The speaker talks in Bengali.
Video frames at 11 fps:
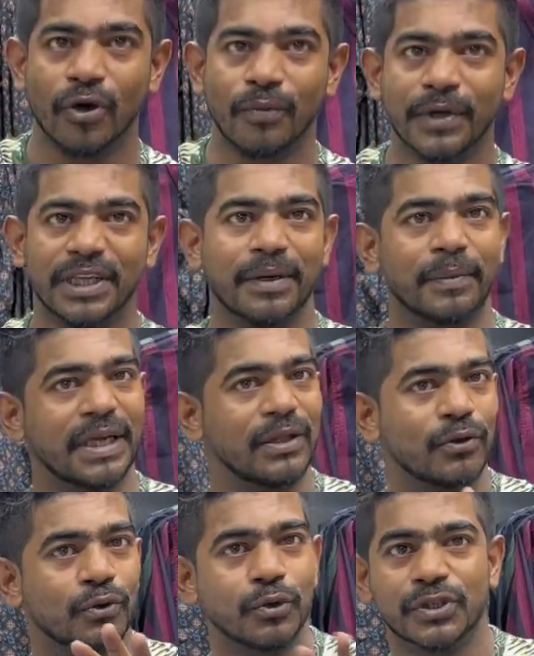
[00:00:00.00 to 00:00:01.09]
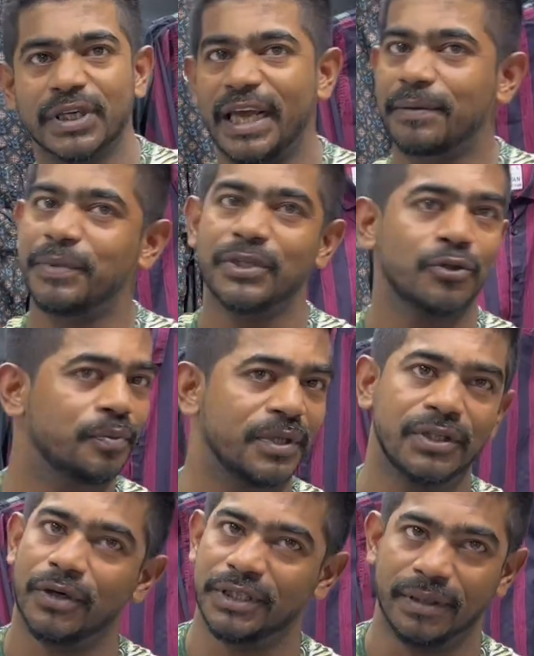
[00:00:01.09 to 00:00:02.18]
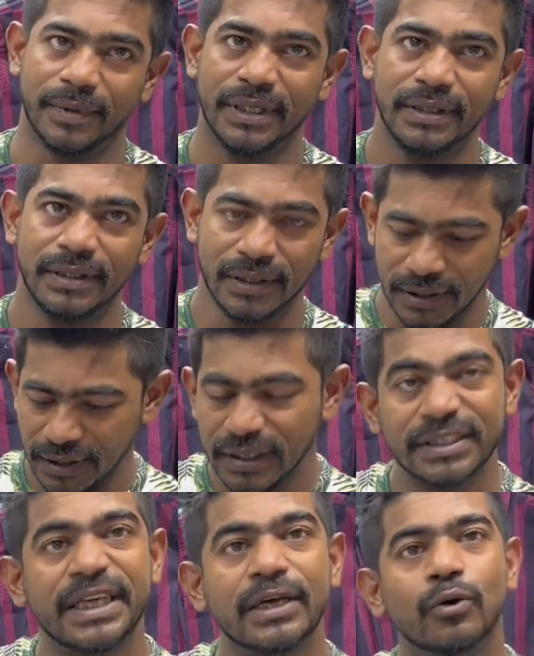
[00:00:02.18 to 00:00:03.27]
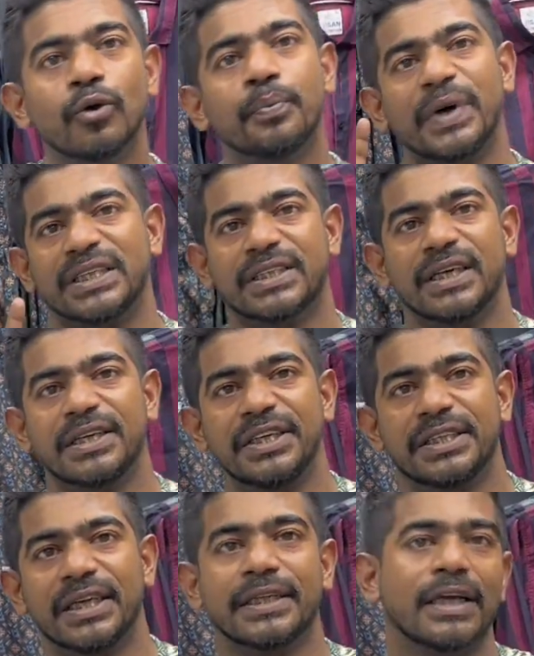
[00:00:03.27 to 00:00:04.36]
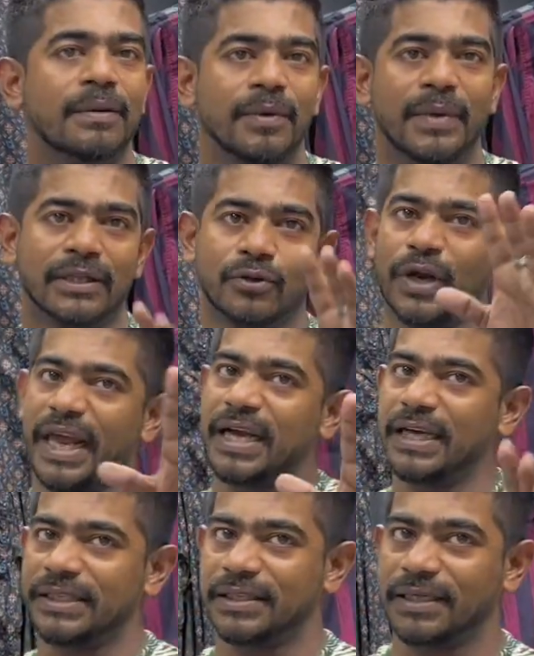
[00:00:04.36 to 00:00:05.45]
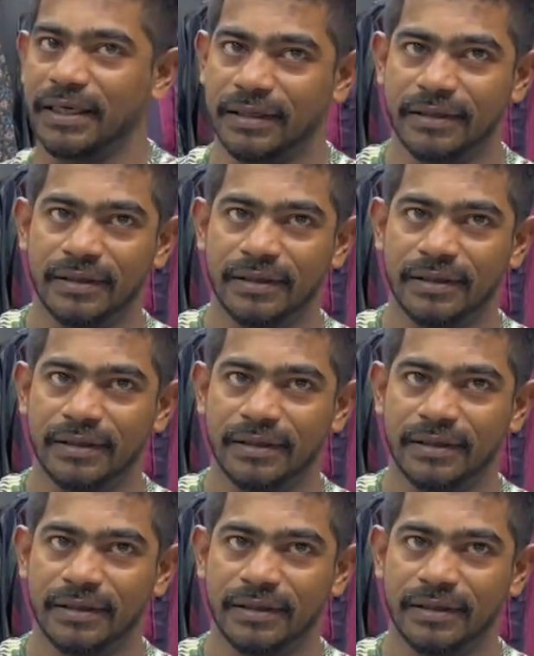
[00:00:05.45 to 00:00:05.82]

অফার থাকবে কিন্তু খুচরা এক পিস দুই পিস দেওয়া যাবে না আচ্ছা, আচ্ছা। যে কোনো পাঁচটা টি শার্ট থাকবে মাত্র এক হাজার টাকায়